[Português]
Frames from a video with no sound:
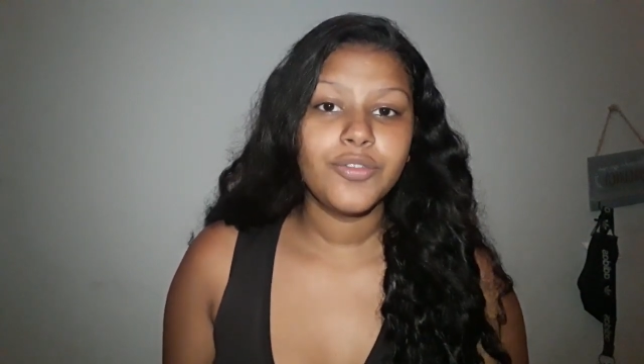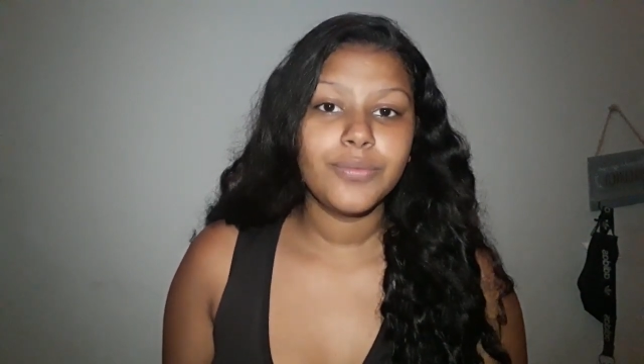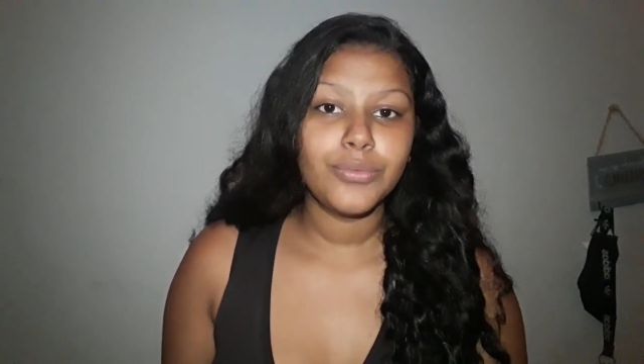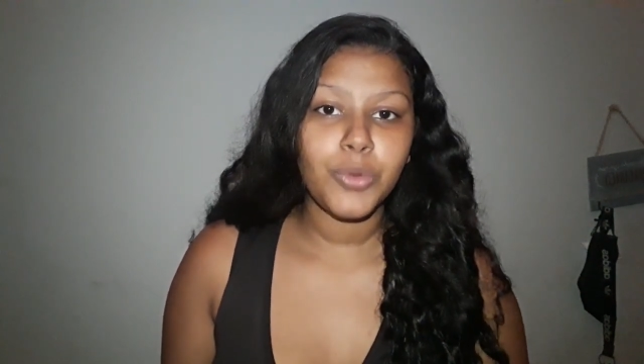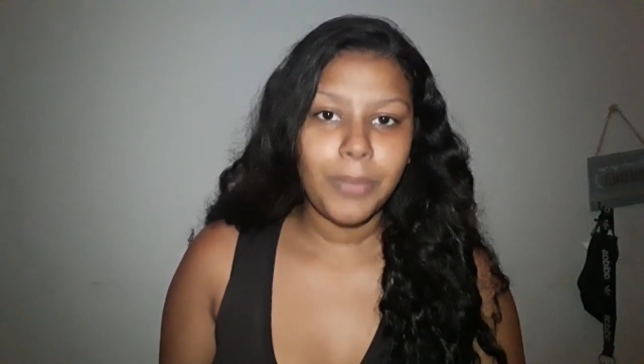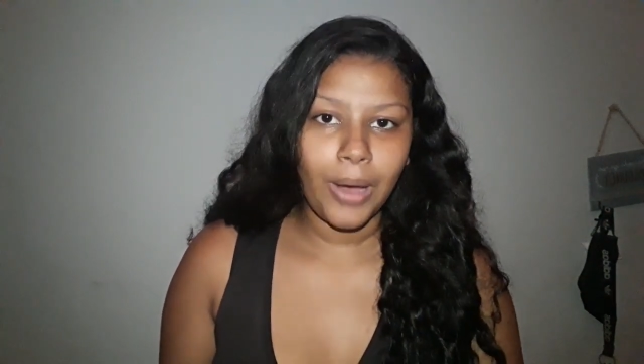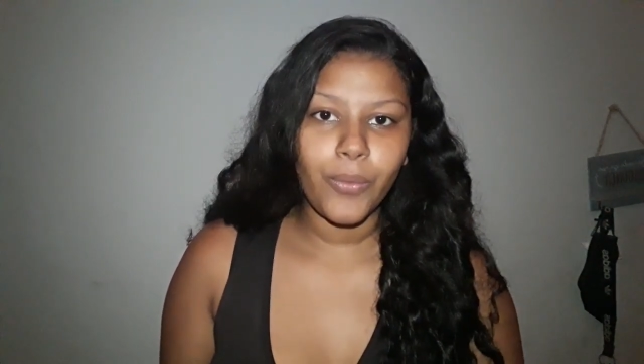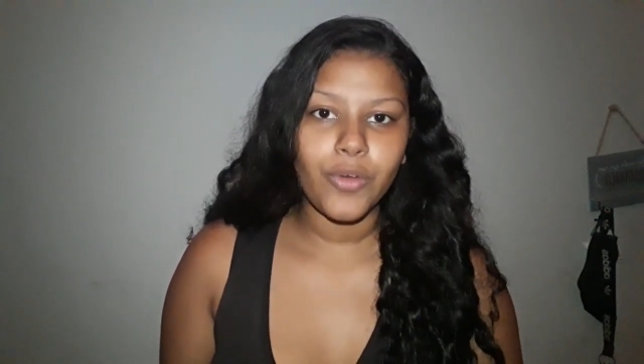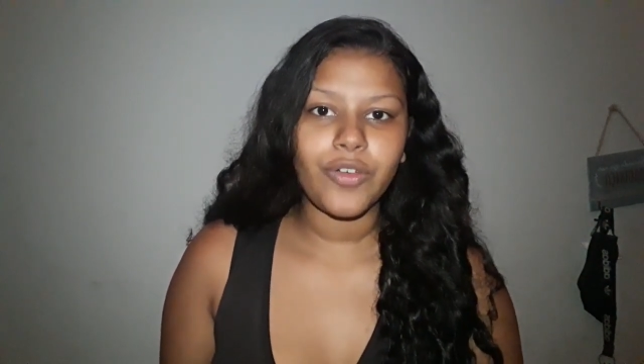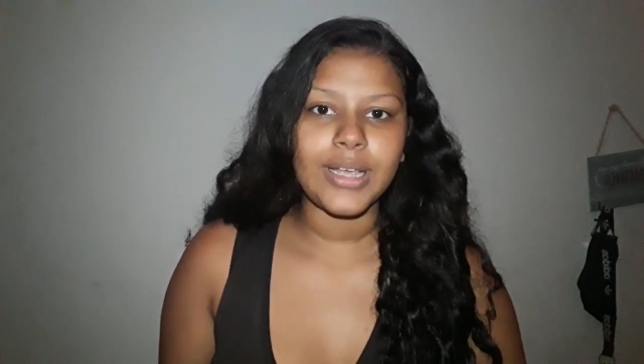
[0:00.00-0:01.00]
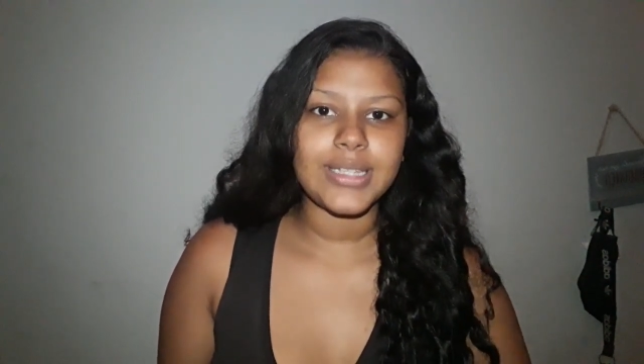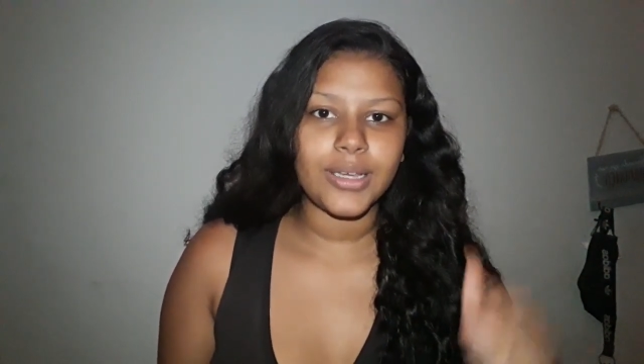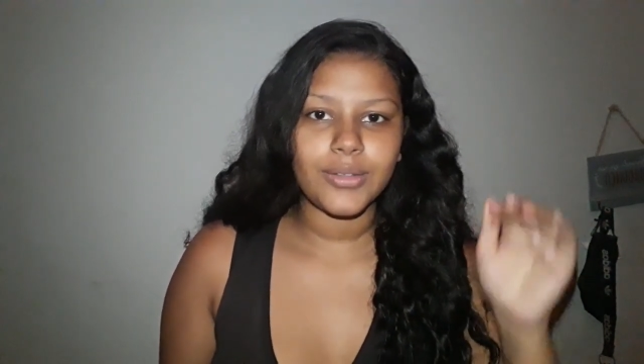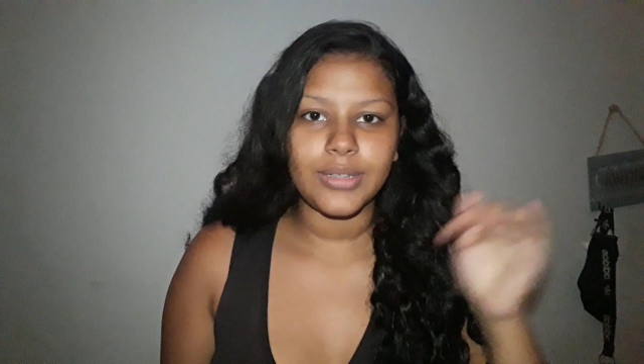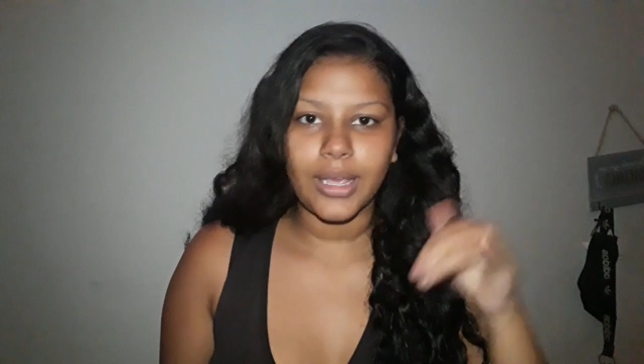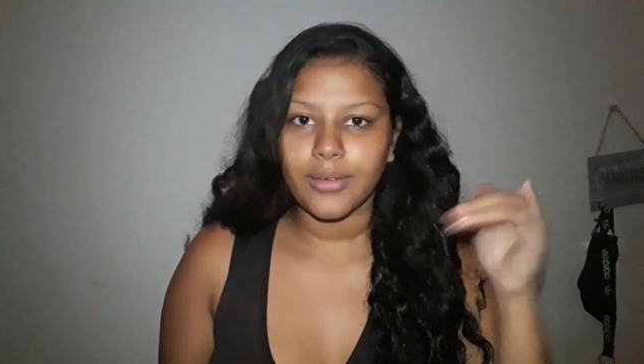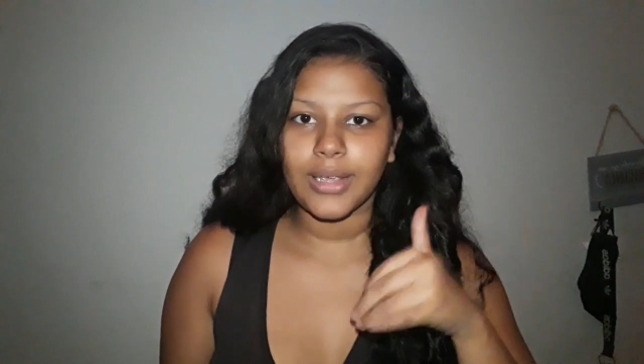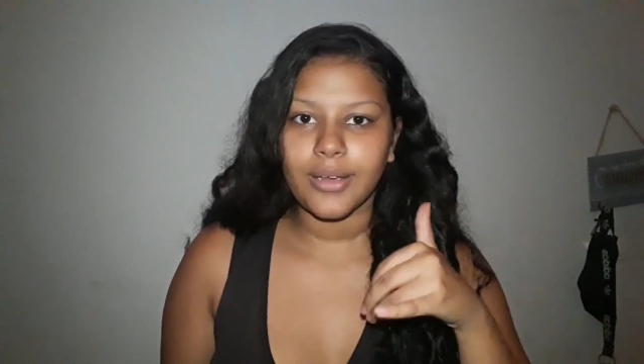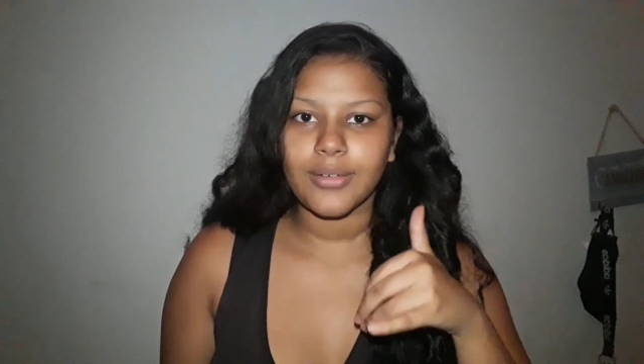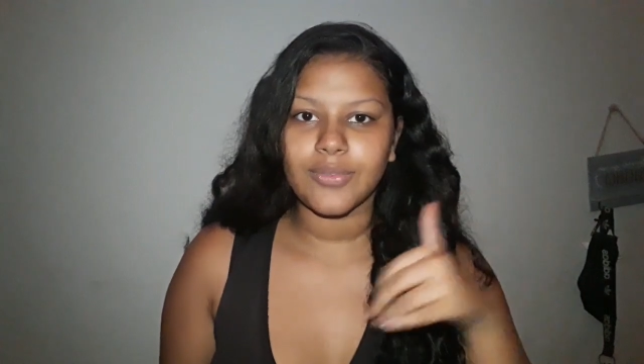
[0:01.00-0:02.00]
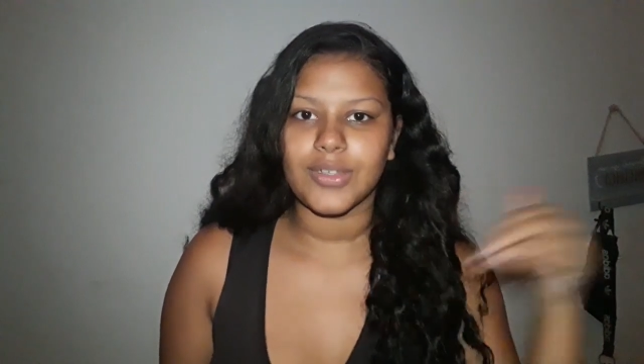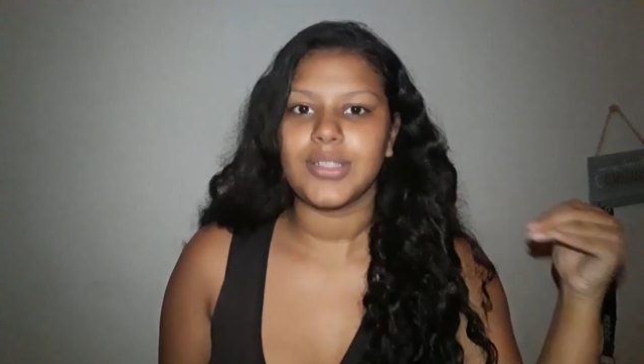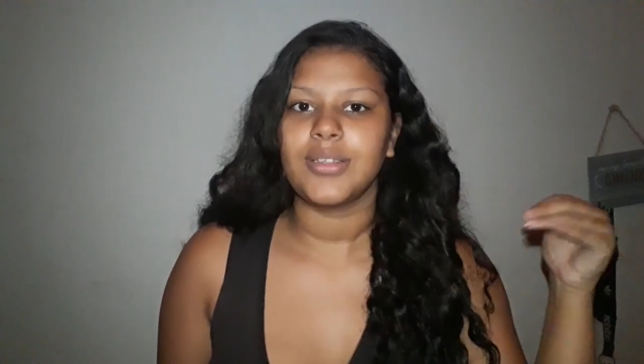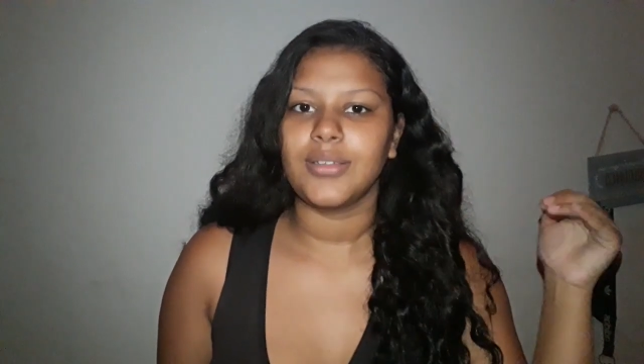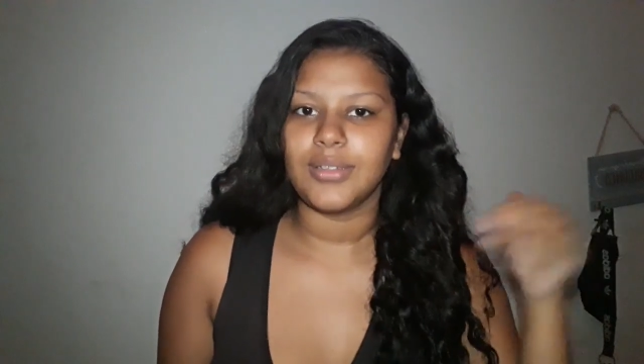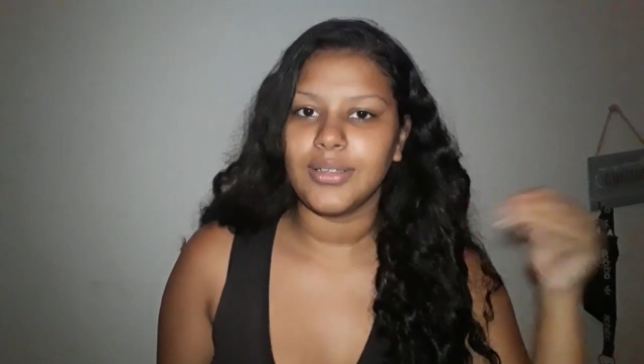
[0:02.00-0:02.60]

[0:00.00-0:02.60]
do palco fazendo, fazendo